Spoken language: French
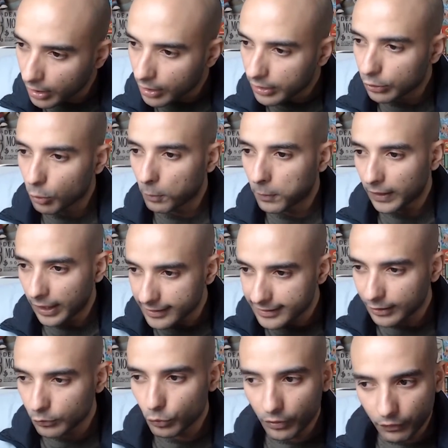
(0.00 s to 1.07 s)
y compris la scène
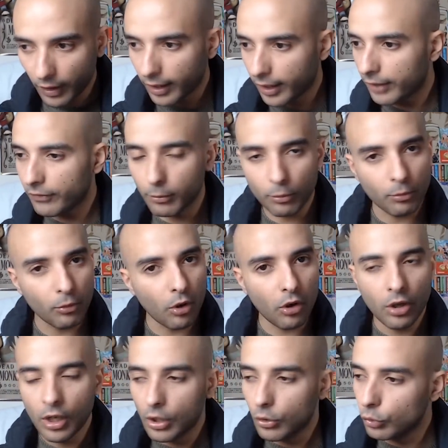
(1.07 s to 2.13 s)
où il fait un rêve un moment
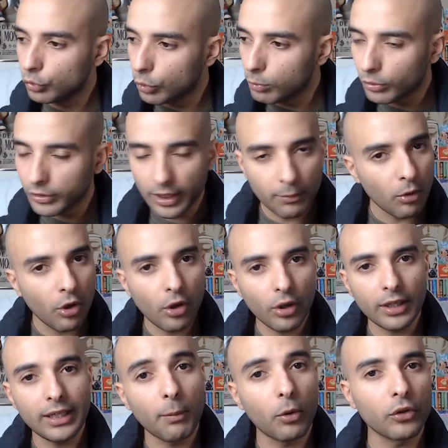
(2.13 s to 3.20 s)
où tout le monde est mort et il
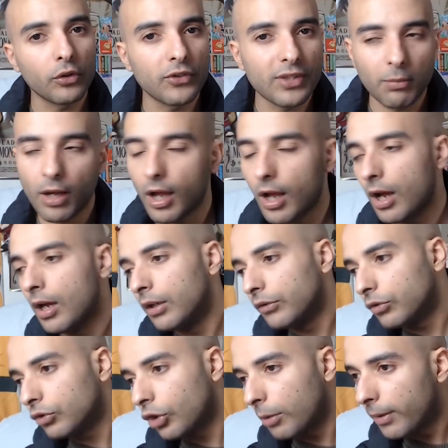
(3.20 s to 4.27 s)
la prend dans ses bras,
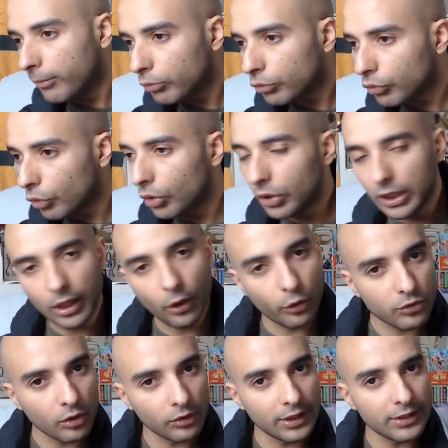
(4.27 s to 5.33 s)
quand même qu'il
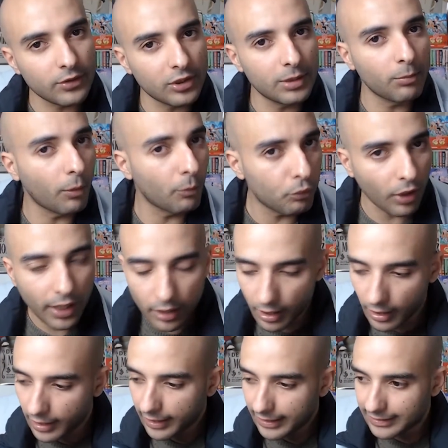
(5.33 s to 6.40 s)
ressent des sentiments pour elle.
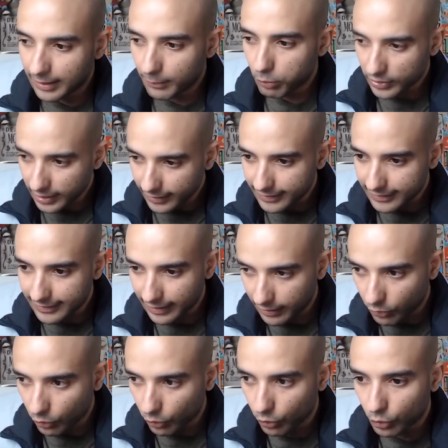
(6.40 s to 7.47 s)
Et c'est pour ça
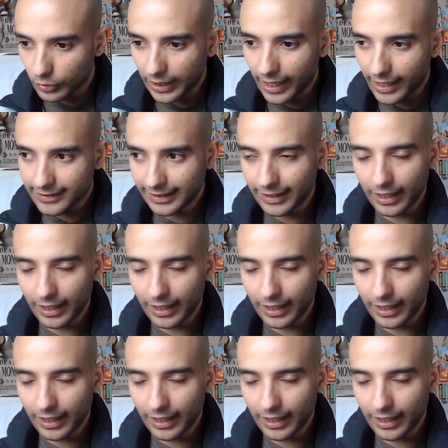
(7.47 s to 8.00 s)
qu'on a la scène à